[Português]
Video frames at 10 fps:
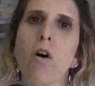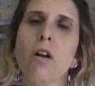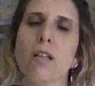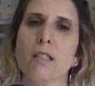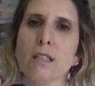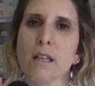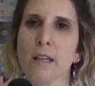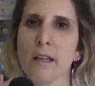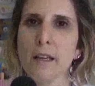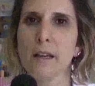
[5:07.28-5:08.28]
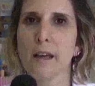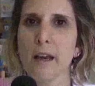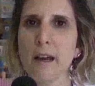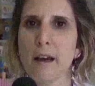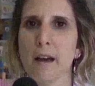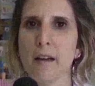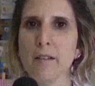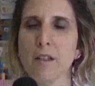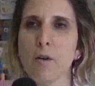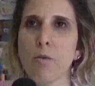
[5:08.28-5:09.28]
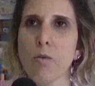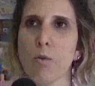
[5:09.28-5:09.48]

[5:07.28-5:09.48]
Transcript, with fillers: horas. Ah, então,